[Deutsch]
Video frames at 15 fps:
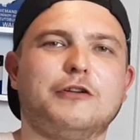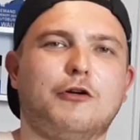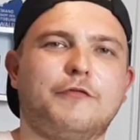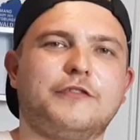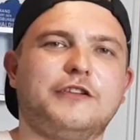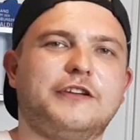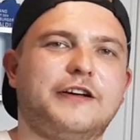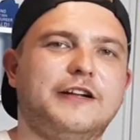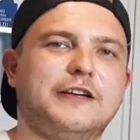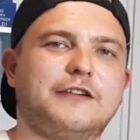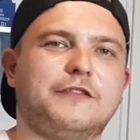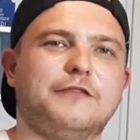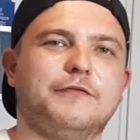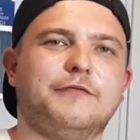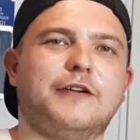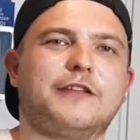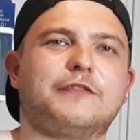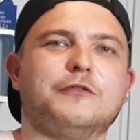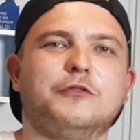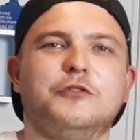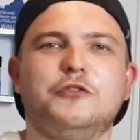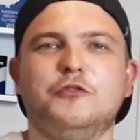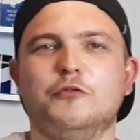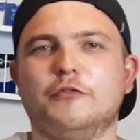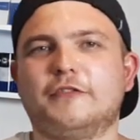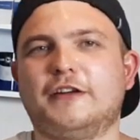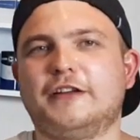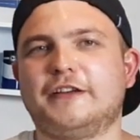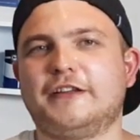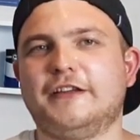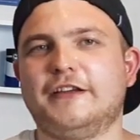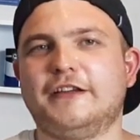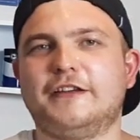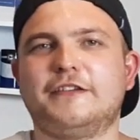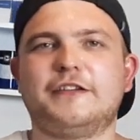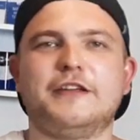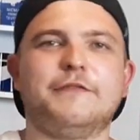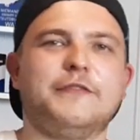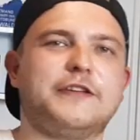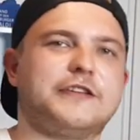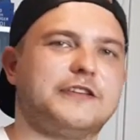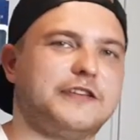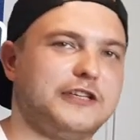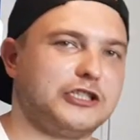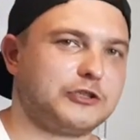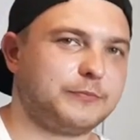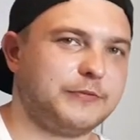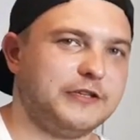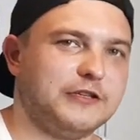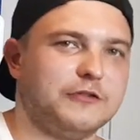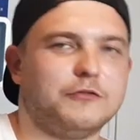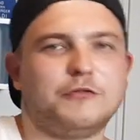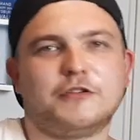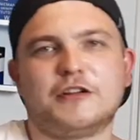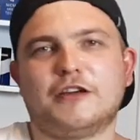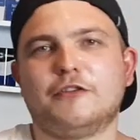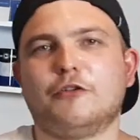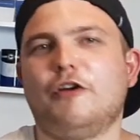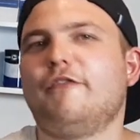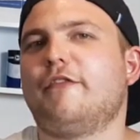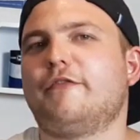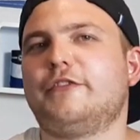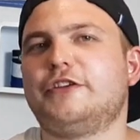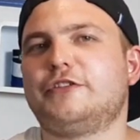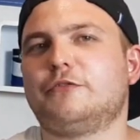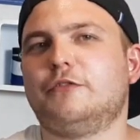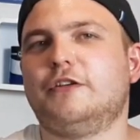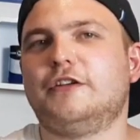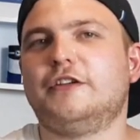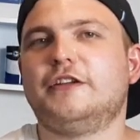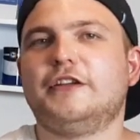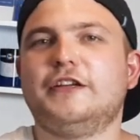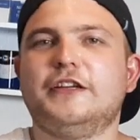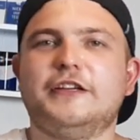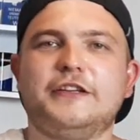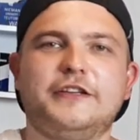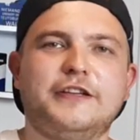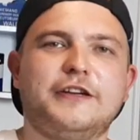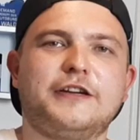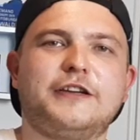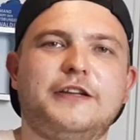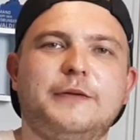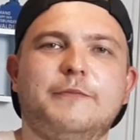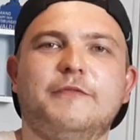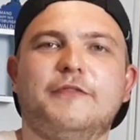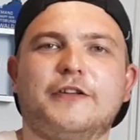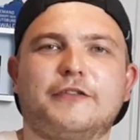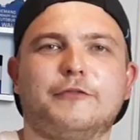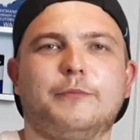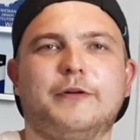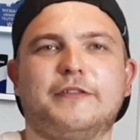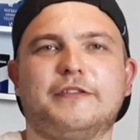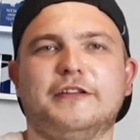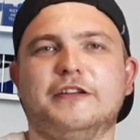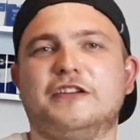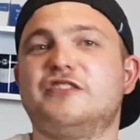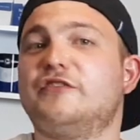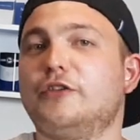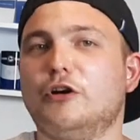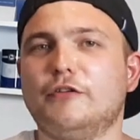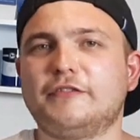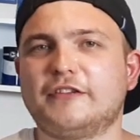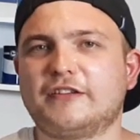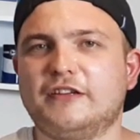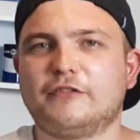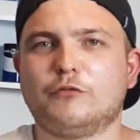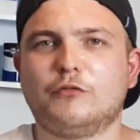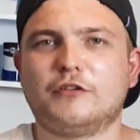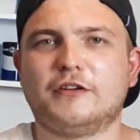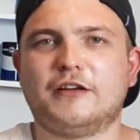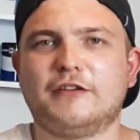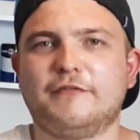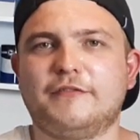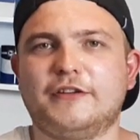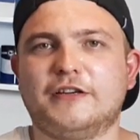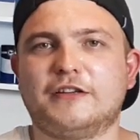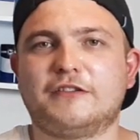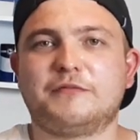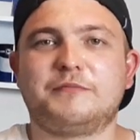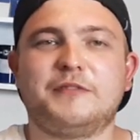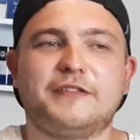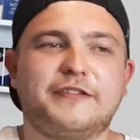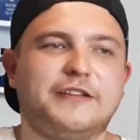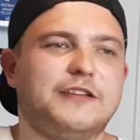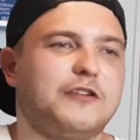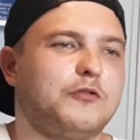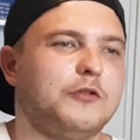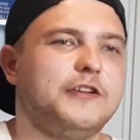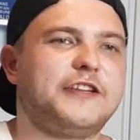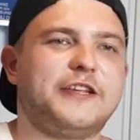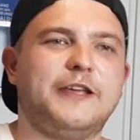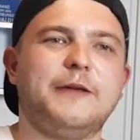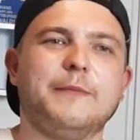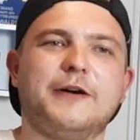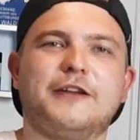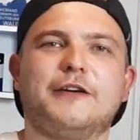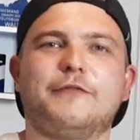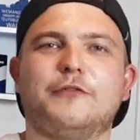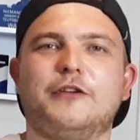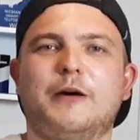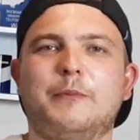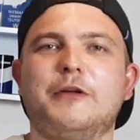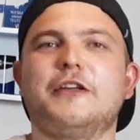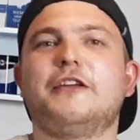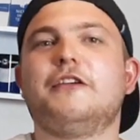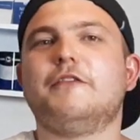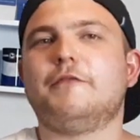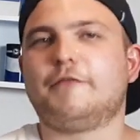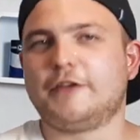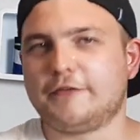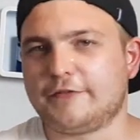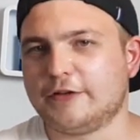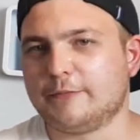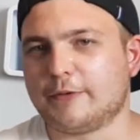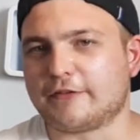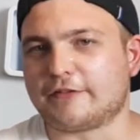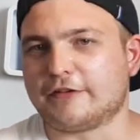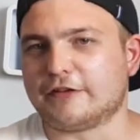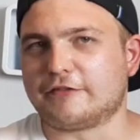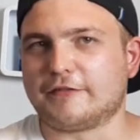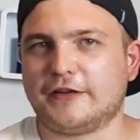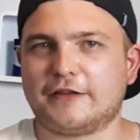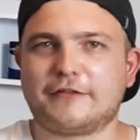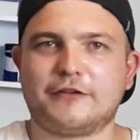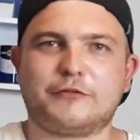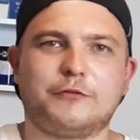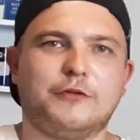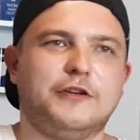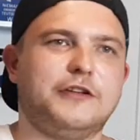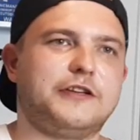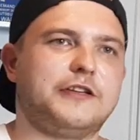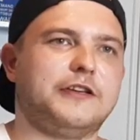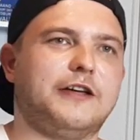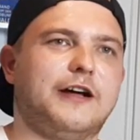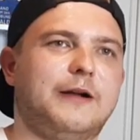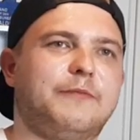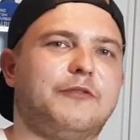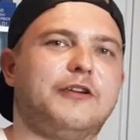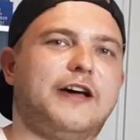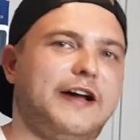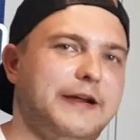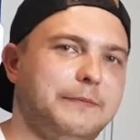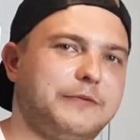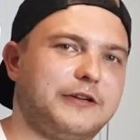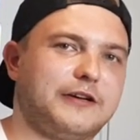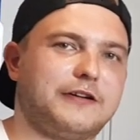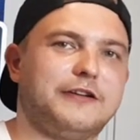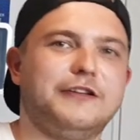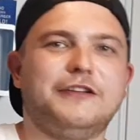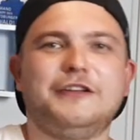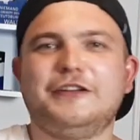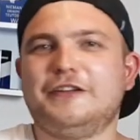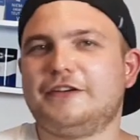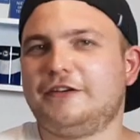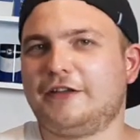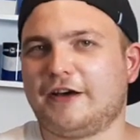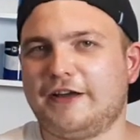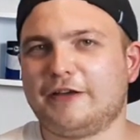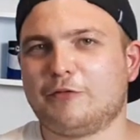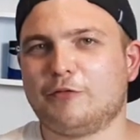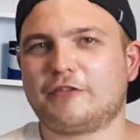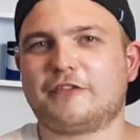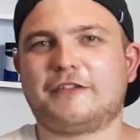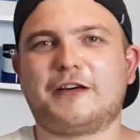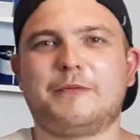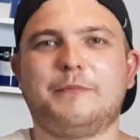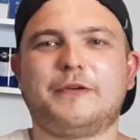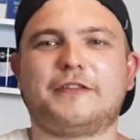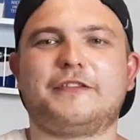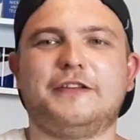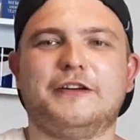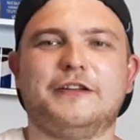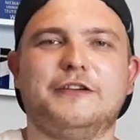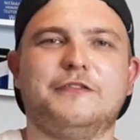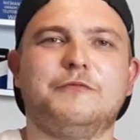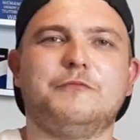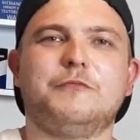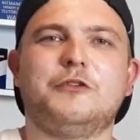Laufenden halten, was so News angeht, irgendwelche Testspiele oder neue Verpflichtungen, je nachdem was so passiert. Wie oft das Ganze hochgeladen wird, das hängt natürlich immer davon ab, wie viel passiert. Wenn jetzt natürlich innerhalb von einem Tag drei große Sachen passieren,